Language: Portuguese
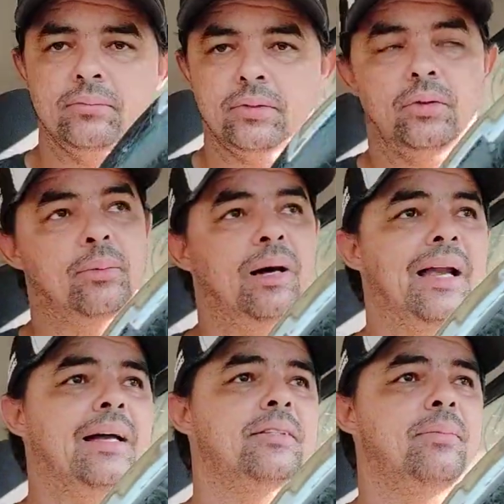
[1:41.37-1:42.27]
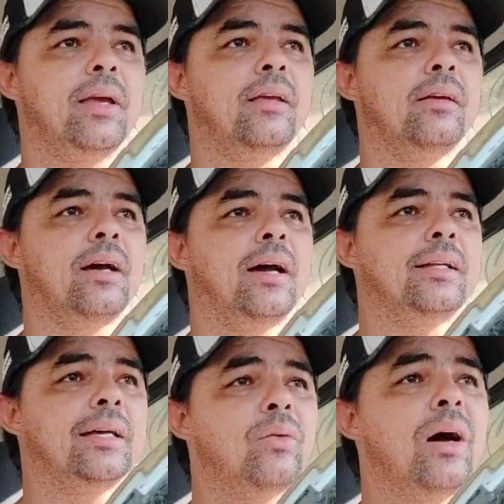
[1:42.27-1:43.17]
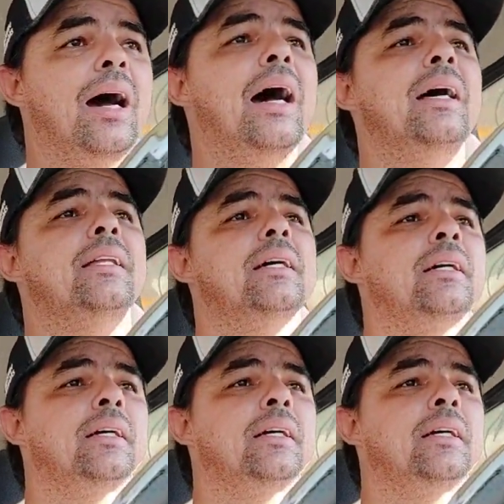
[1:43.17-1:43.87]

com a embalagem bem adequada,